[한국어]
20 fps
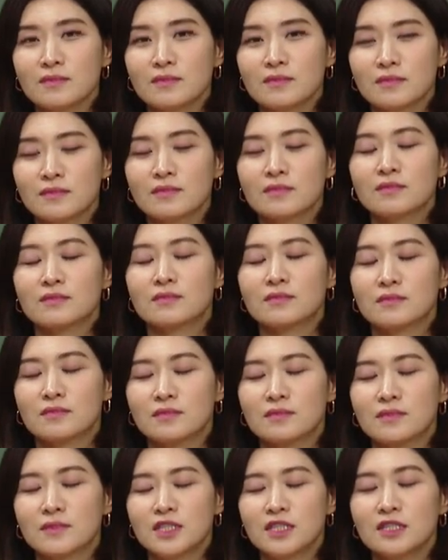음,
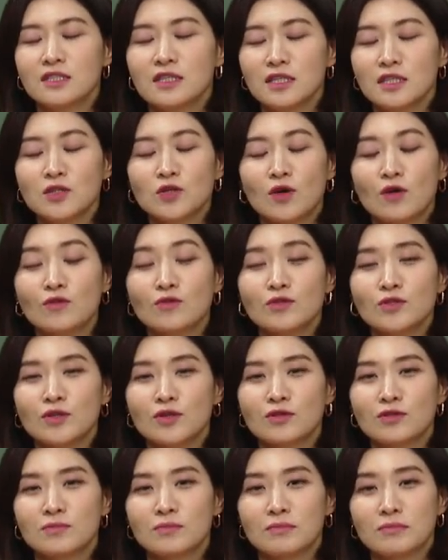진짜 이 더운
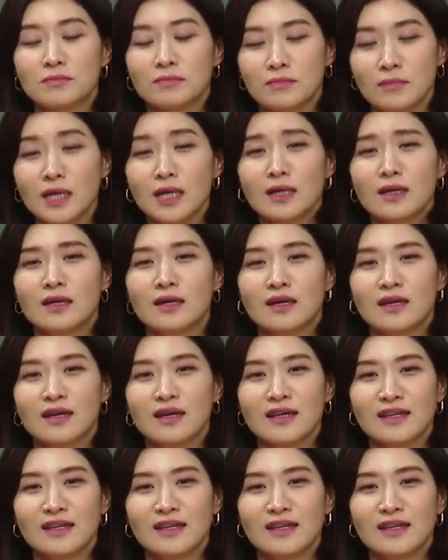여름에